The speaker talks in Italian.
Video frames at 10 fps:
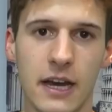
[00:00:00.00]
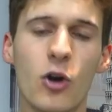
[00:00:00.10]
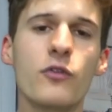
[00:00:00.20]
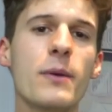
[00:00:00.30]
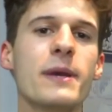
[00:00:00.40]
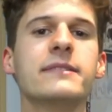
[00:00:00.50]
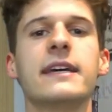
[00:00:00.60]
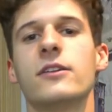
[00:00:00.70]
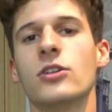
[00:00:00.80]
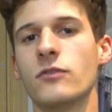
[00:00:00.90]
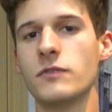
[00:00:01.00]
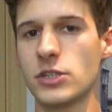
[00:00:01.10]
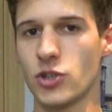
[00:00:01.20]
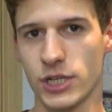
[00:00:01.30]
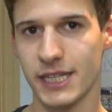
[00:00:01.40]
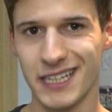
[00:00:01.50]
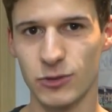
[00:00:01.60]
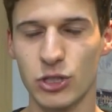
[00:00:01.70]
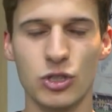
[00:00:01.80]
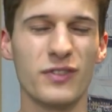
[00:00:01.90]
Ovviamente non vi sto chiedendo
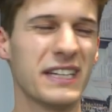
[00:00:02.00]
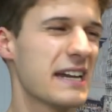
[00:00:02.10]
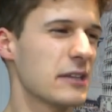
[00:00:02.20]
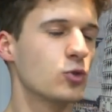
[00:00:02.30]
di indovinare